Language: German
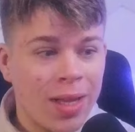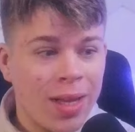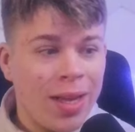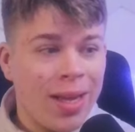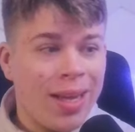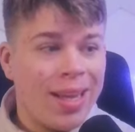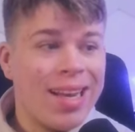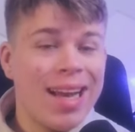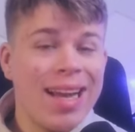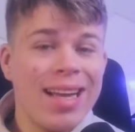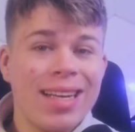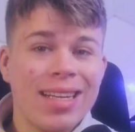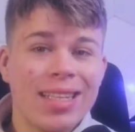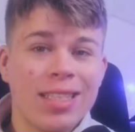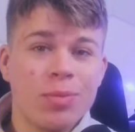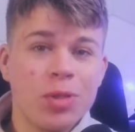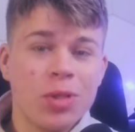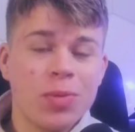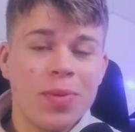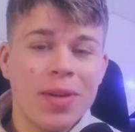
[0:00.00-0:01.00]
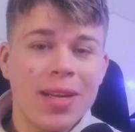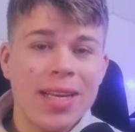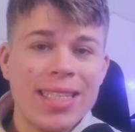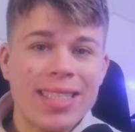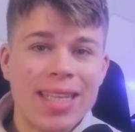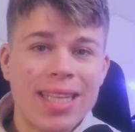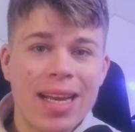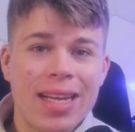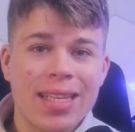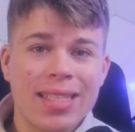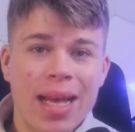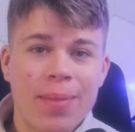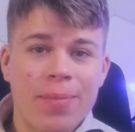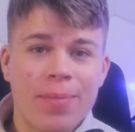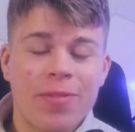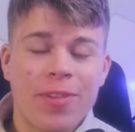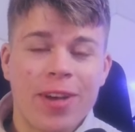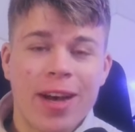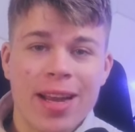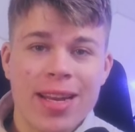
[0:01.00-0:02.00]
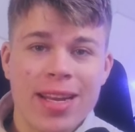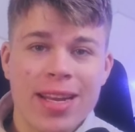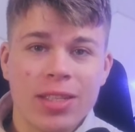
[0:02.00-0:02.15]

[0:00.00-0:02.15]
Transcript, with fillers: Nein, das muss man nicht alles abwarten.